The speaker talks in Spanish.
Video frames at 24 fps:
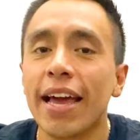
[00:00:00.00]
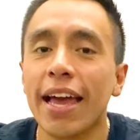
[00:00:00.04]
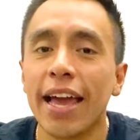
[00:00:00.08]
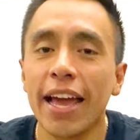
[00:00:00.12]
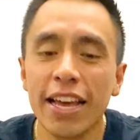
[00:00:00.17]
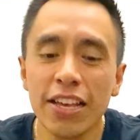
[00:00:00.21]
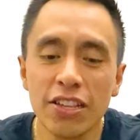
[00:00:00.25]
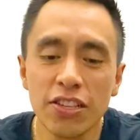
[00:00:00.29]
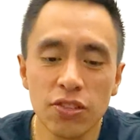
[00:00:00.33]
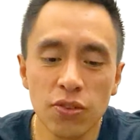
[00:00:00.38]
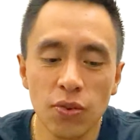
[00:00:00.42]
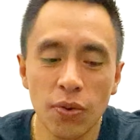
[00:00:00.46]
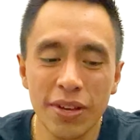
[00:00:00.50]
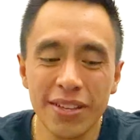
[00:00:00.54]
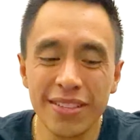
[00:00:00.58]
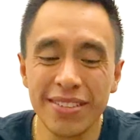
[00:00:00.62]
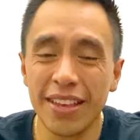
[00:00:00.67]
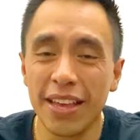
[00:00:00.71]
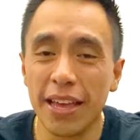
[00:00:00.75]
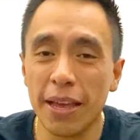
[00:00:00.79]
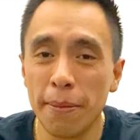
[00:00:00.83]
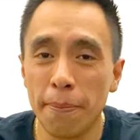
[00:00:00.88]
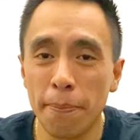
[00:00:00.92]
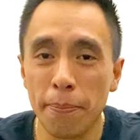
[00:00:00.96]
Eso
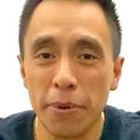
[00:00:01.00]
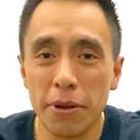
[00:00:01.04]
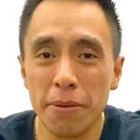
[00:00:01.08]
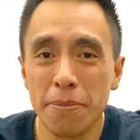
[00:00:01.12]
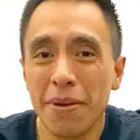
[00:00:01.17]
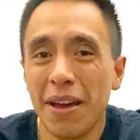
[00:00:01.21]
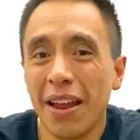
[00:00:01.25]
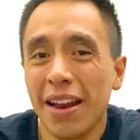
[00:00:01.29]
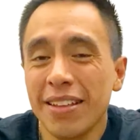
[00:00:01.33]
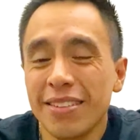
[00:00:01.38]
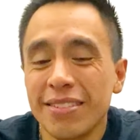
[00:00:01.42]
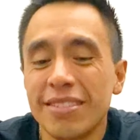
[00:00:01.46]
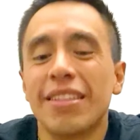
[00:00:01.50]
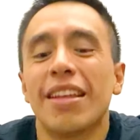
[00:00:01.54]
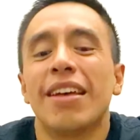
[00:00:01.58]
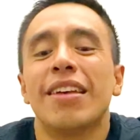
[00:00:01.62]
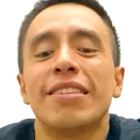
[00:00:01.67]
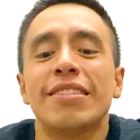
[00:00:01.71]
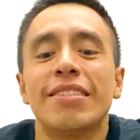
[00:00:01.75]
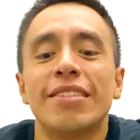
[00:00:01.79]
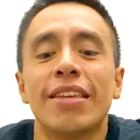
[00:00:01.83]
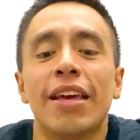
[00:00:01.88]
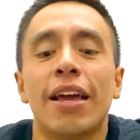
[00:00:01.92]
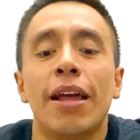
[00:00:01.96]
es en primera
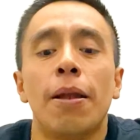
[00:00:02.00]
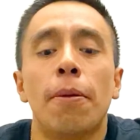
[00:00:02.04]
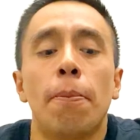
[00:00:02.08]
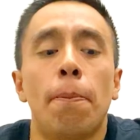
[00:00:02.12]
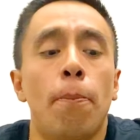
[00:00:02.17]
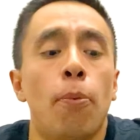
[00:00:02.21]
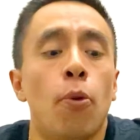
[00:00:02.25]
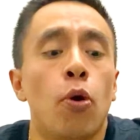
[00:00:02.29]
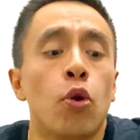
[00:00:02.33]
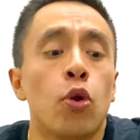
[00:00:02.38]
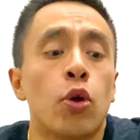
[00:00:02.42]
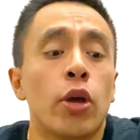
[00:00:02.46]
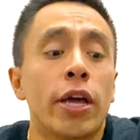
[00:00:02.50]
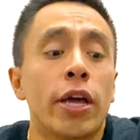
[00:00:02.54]
instancia el por